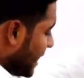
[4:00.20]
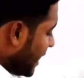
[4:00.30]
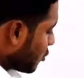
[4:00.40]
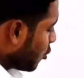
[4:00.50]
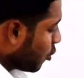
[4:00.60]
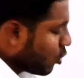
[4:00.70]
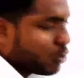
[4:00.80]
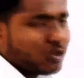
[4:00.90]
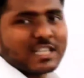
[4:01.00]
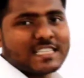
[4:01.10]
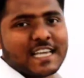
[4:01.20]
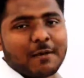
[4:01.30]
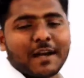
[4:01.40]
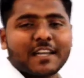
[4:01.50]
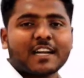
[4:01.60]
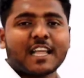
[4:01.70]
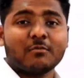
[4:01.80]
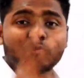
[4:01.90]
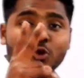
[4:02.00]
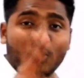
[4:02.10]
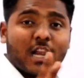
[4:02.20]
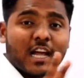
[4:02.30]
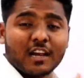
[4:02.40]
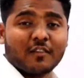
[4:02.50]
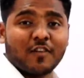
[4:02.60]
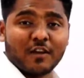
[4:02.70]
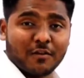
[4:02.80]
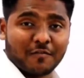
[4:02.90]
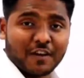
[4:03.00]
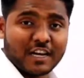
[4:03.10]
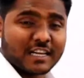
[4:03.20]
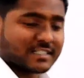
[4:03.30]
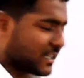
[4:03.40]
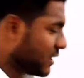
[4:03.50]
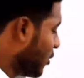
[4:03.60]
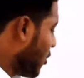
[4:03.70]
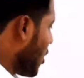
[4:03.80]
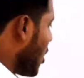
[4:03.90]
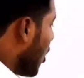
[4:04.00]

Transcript: ये दोनों नोजल से आप एट ए टाइम दो अलग अलग फ्लेवर फिल कर सकते हो